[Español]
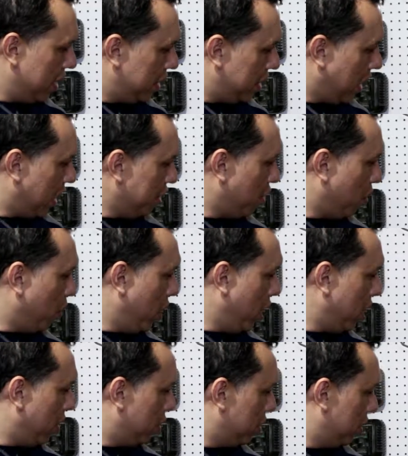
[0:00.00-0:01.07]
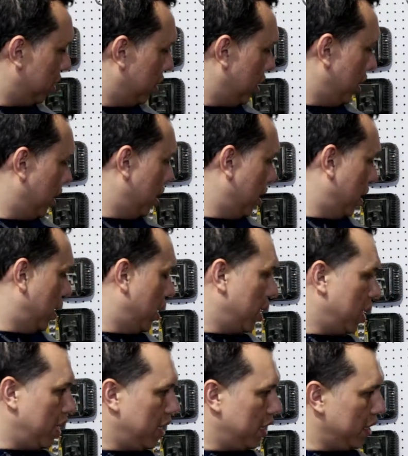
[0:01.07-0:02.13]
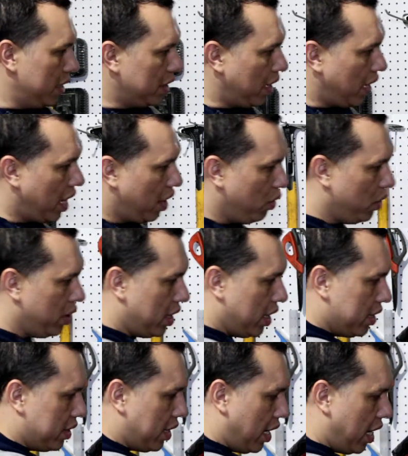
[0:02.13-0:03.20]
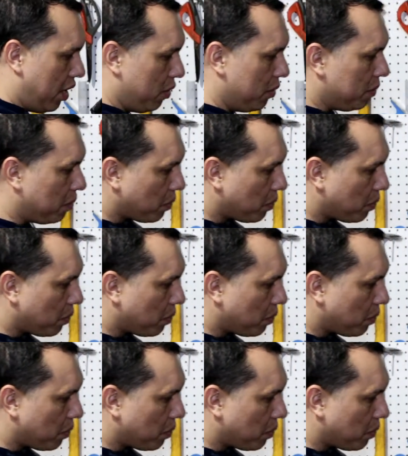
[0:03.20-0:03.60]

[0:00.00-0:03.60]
se han hecho agujeros, eh, de este lado y de este lado.